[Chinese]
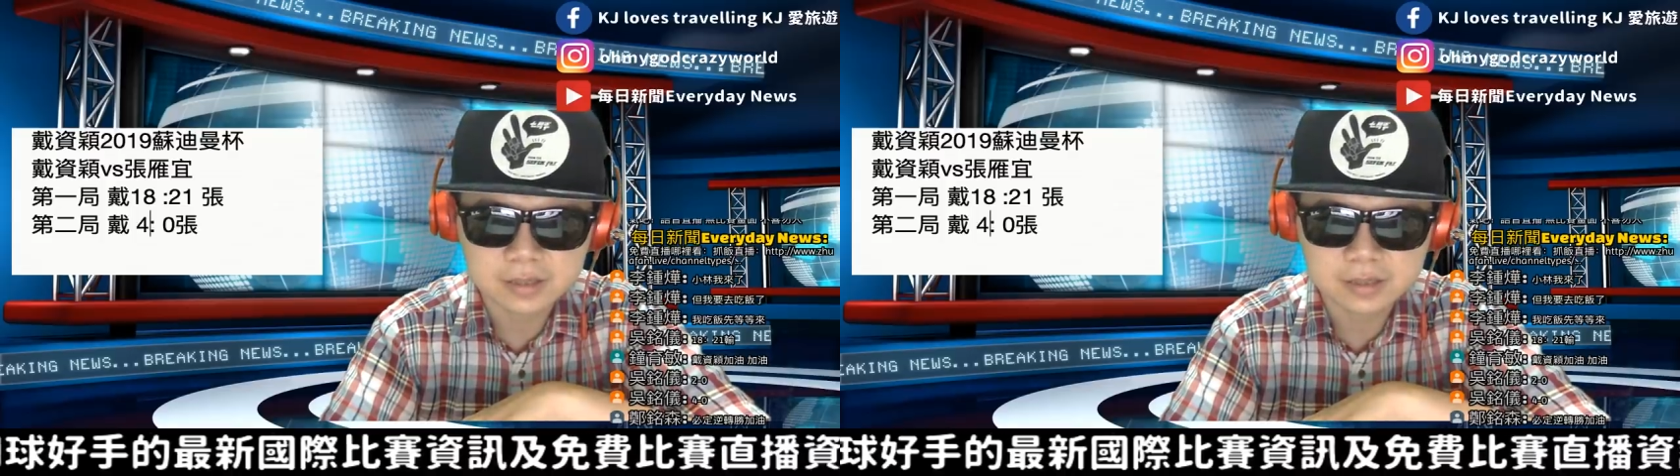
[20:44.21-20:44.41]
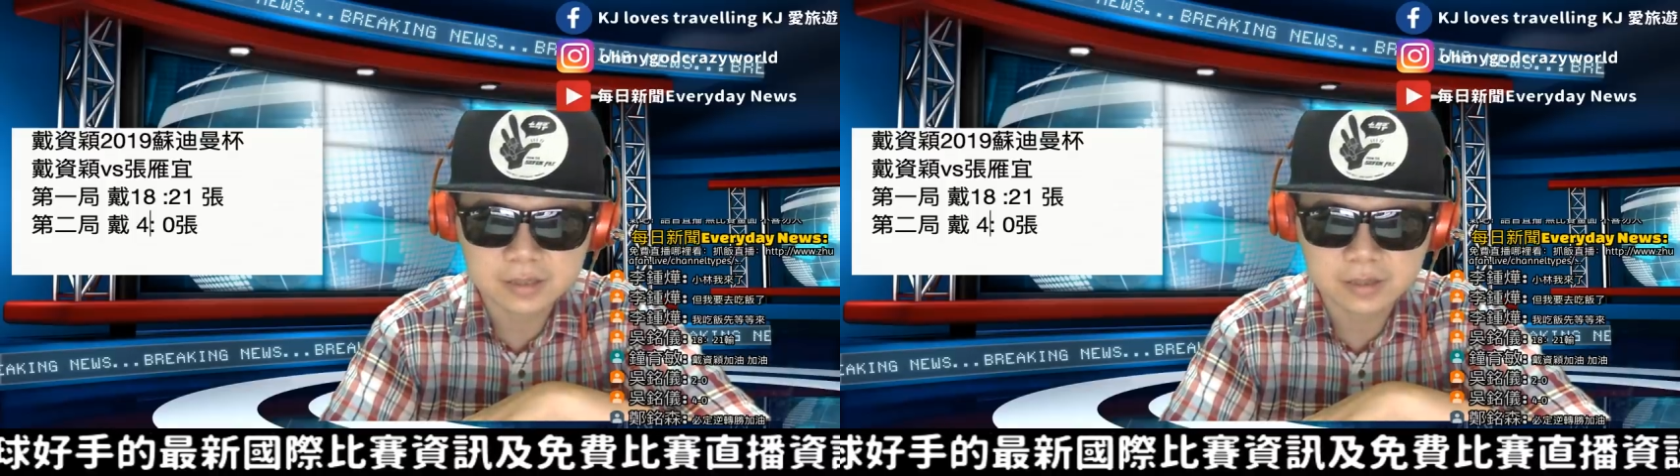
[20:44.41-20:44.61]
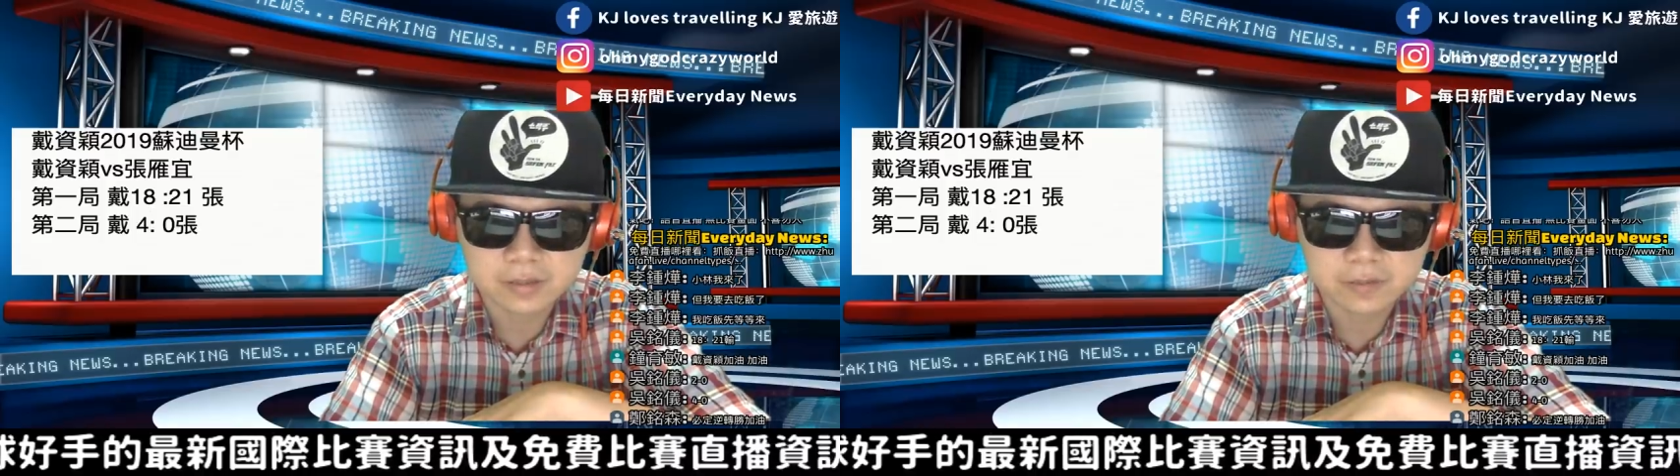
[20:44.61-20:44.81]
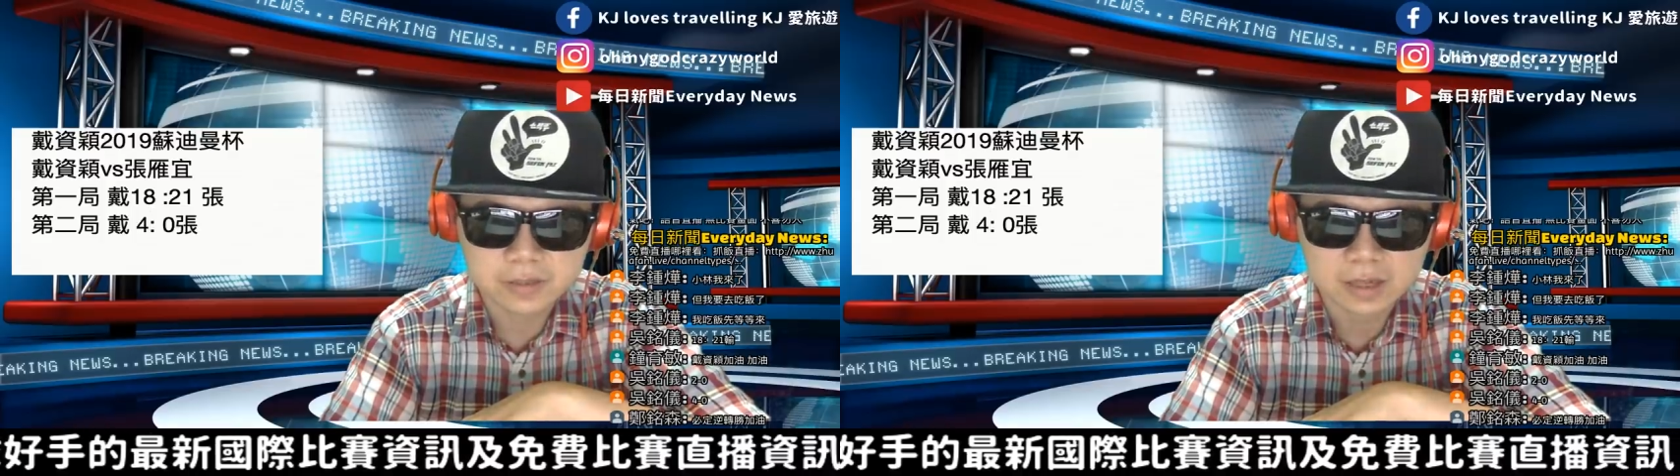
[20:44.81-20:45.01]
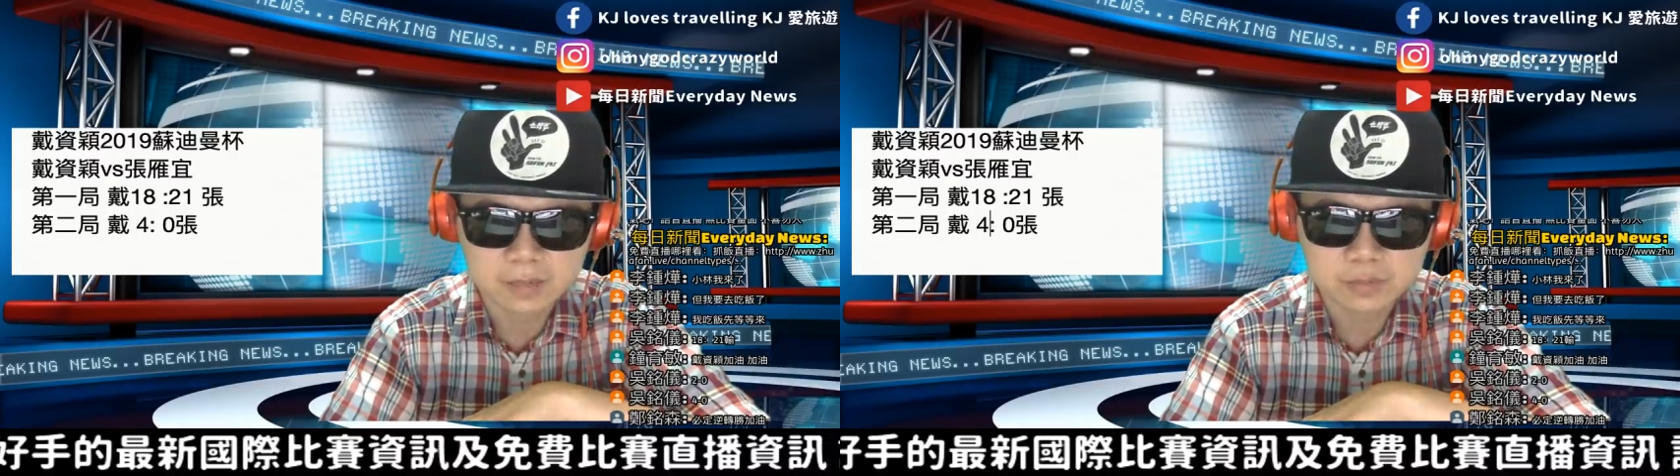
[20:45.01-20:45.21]
是非
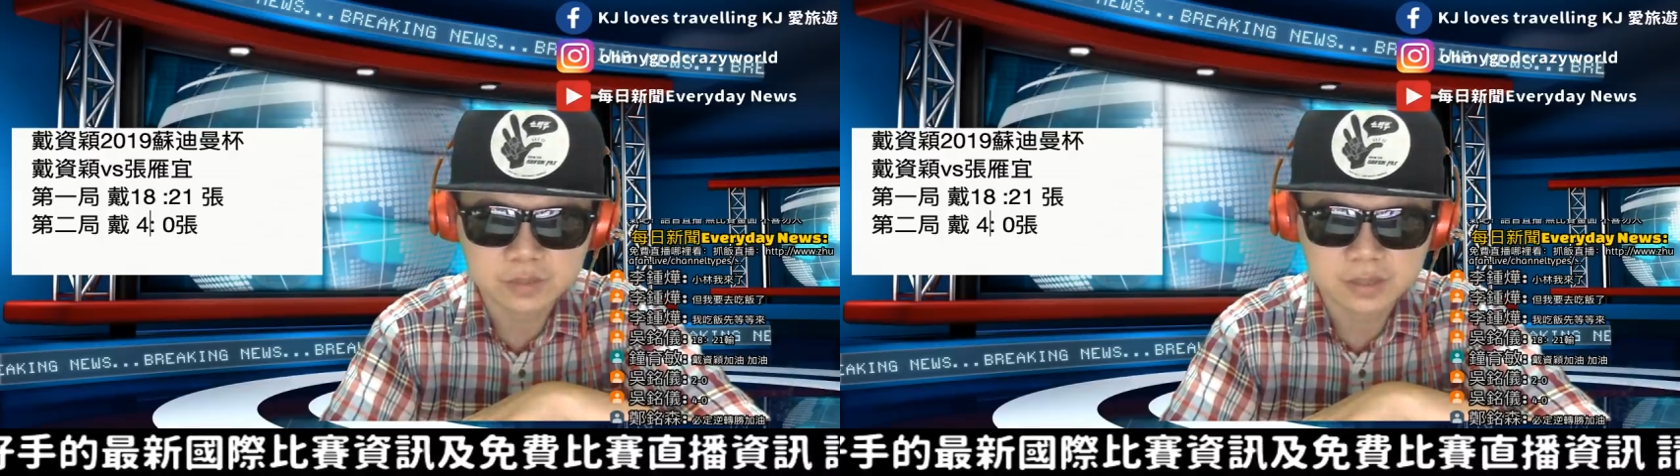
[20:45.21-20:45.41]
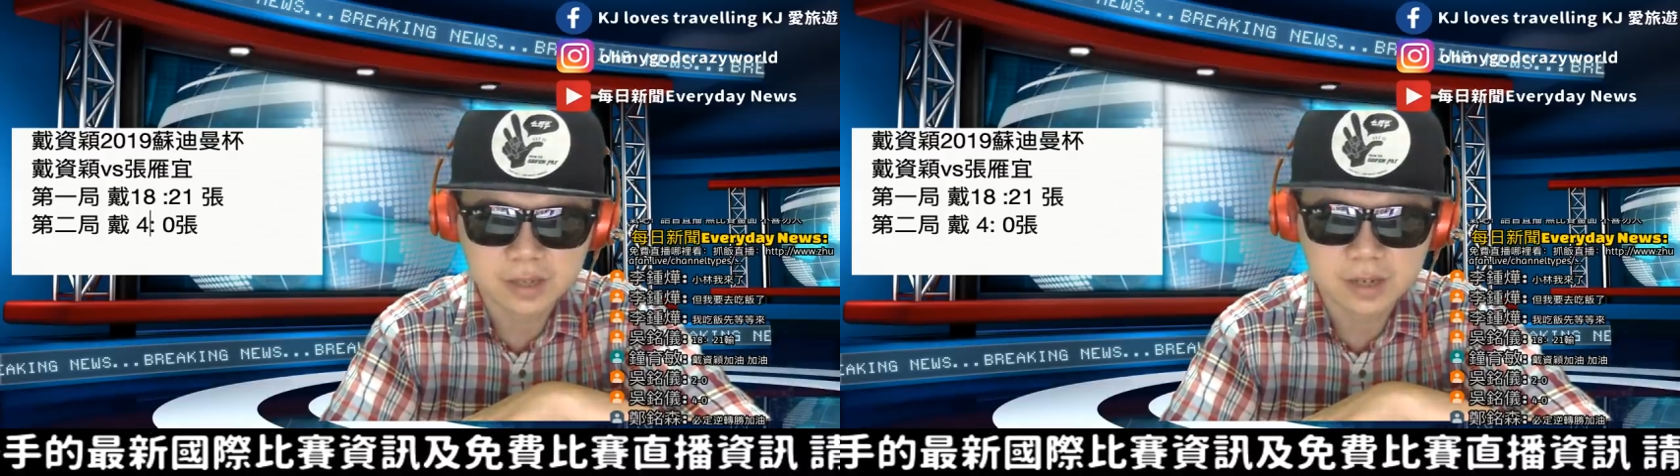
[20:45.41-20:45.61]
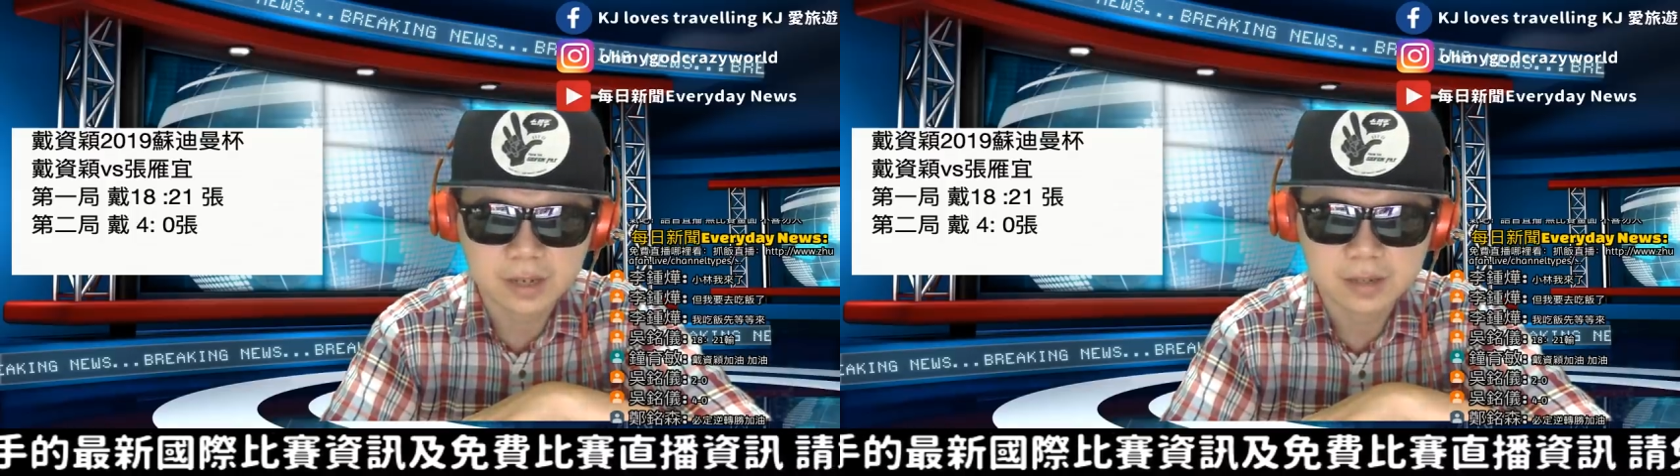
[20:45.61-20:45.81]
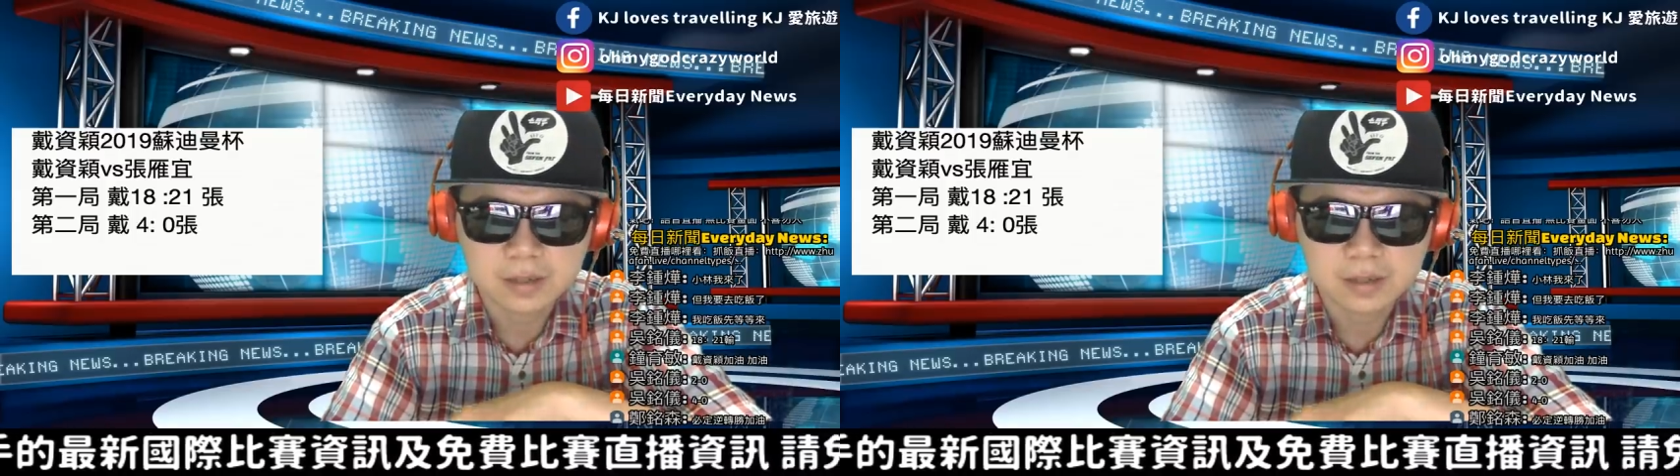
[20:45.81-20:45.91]
常的不简单了，